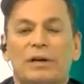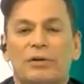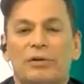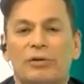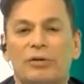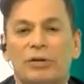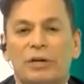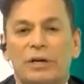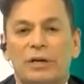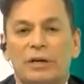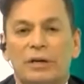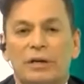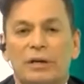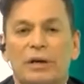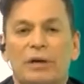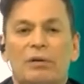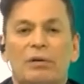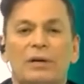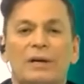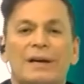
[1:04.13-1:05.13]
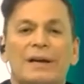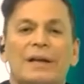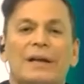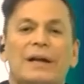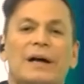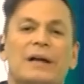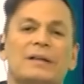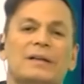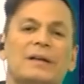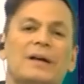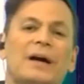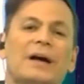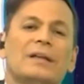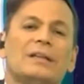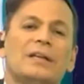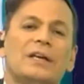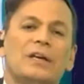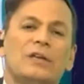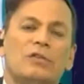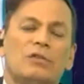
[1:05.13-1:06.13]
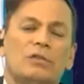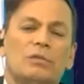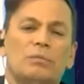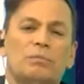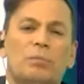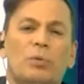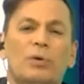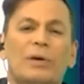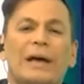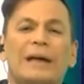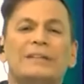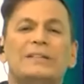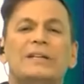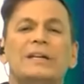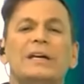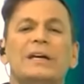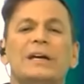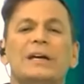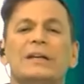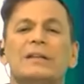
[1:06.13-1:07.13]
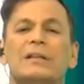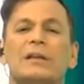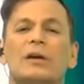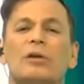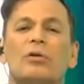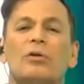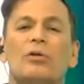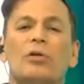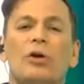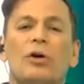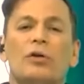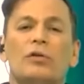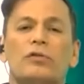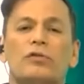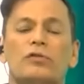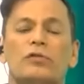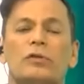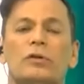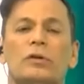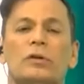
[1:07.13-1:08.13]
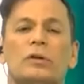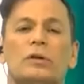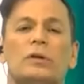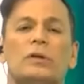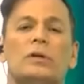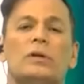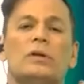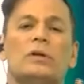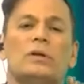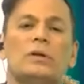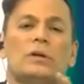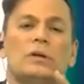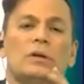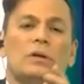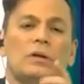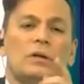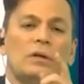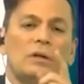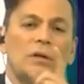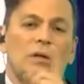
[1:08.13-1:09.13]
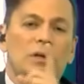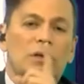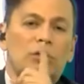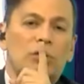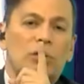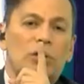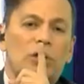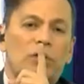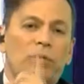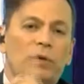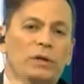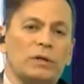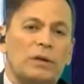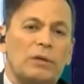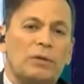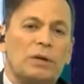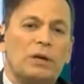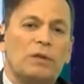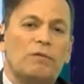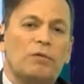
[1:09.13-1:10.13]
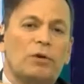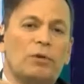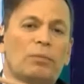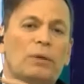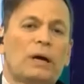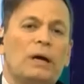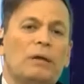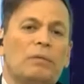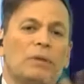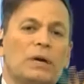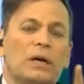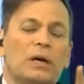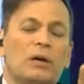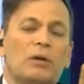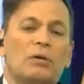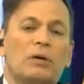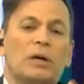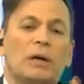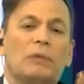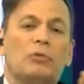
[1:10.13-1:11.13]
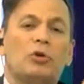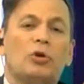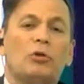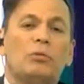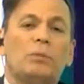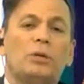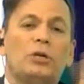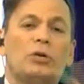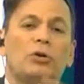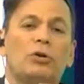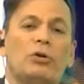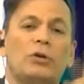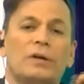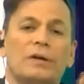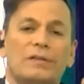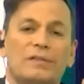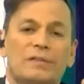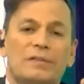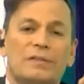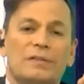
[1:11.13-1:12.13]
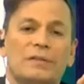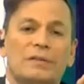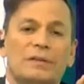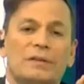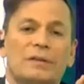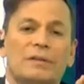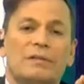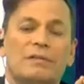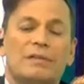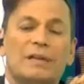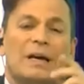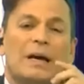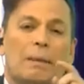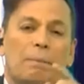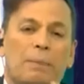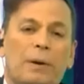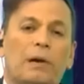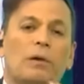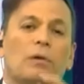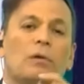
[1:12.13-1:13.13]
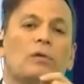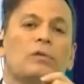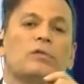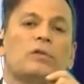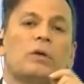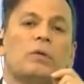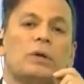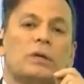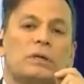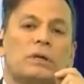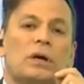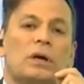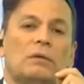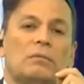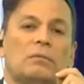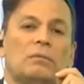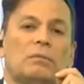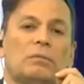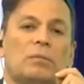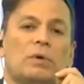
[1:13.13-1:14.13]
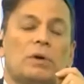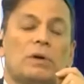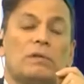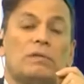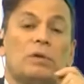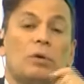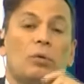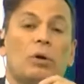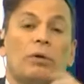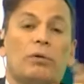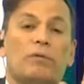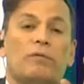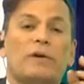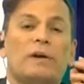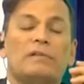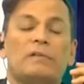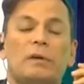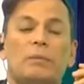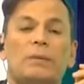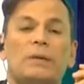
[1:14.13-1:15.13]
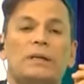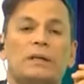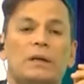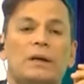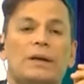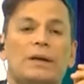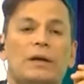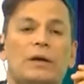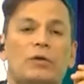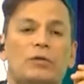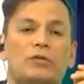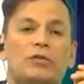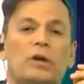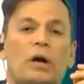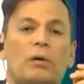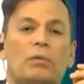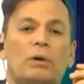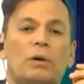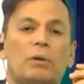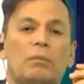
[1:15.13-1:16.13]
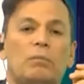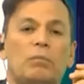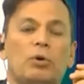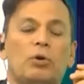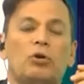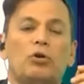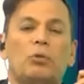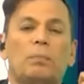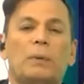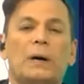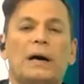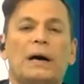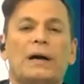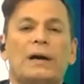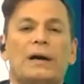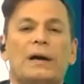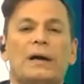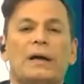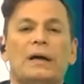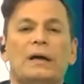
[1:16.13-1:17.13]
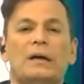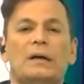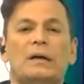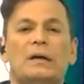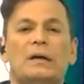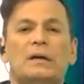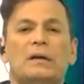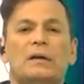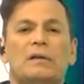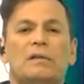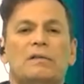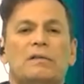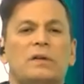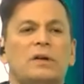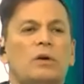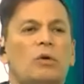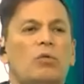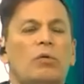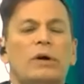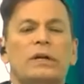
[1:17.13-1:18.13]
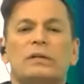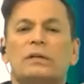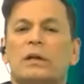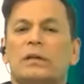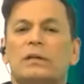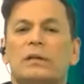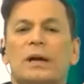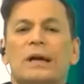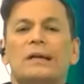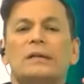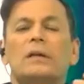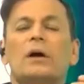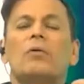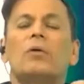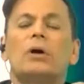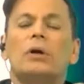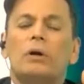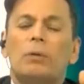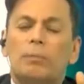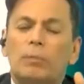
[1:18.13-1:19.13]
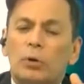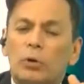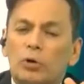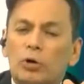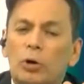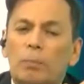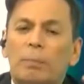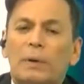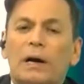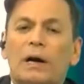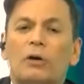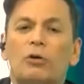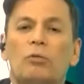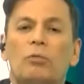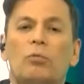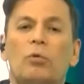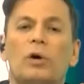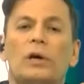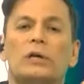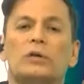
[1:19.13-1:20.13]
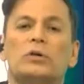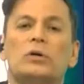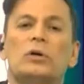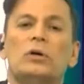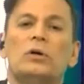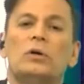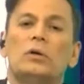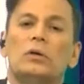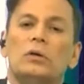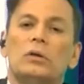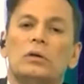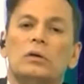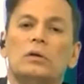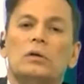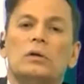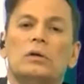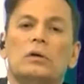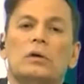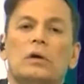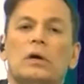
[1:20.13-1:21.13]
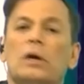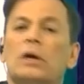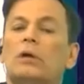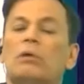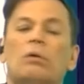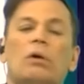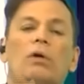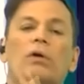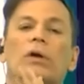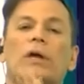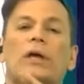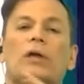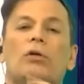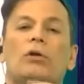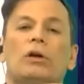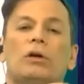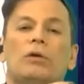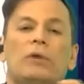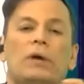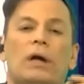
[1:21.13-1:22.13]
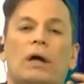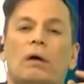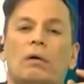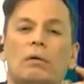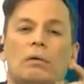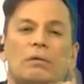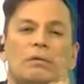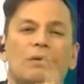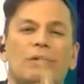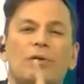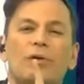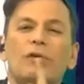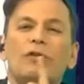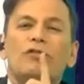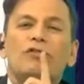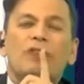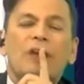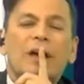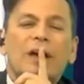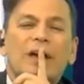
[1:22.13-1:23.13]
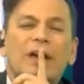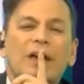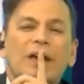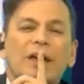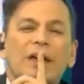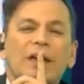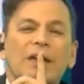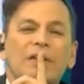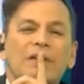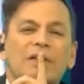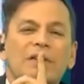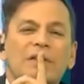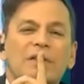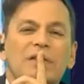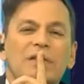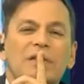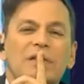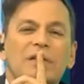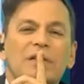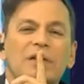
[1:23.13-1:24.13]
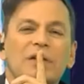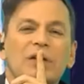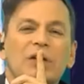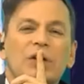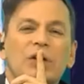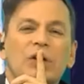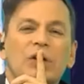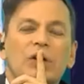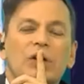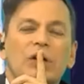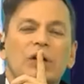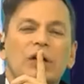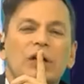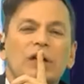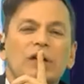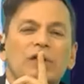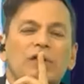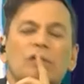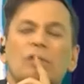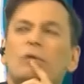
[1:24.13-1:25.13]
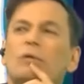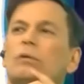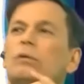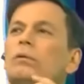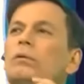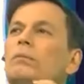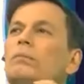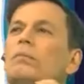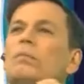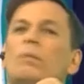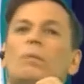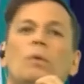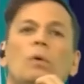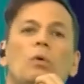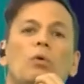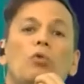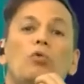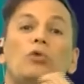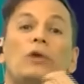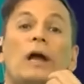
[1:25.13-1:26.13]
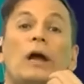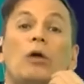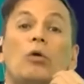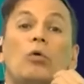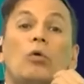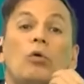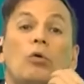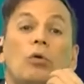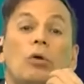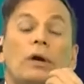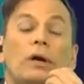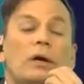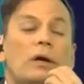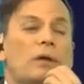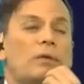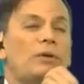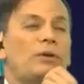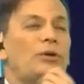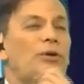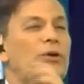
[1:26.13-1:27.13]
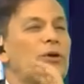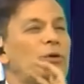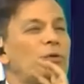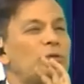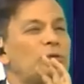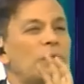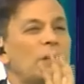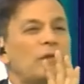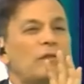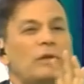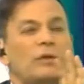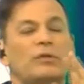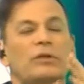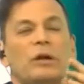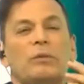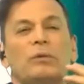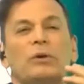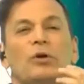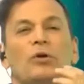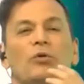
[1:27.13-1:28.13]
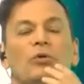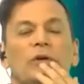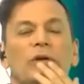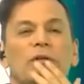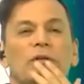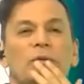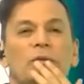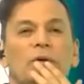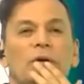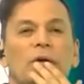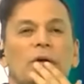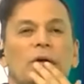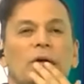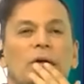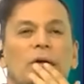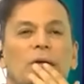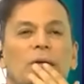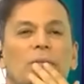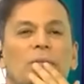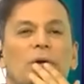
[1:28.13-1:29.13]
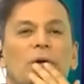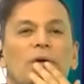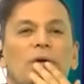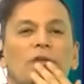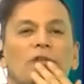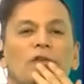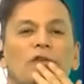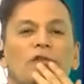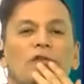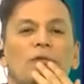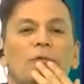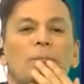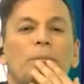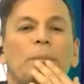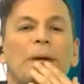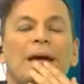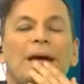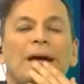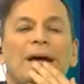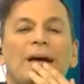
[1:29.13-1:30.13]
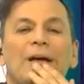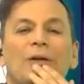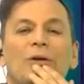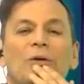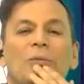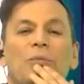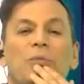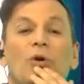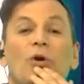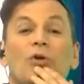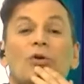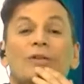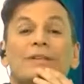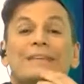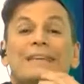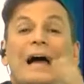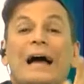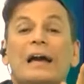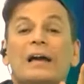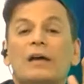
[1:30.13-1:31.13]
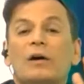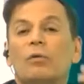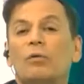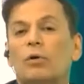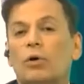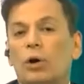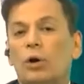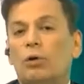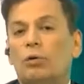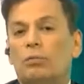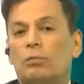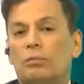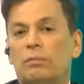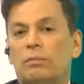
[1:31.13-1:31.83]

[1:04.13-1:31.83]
Rodríguez, dejó ir gratis a Dixon. Por allí, entre los dos. Y esto de fuente bien informada, me dijeron que dos millones se escaparon con Sebastián, porque ese jugador fácilmente era negociable. Por no pagarle 50, 30, bueno, por no pagarle un vuelto, el jugador quedó liberado. Cosa que es, eso. Una luz, eh, no quiero utilizar un término durísimo, pero eso es un pecado mortal en un club.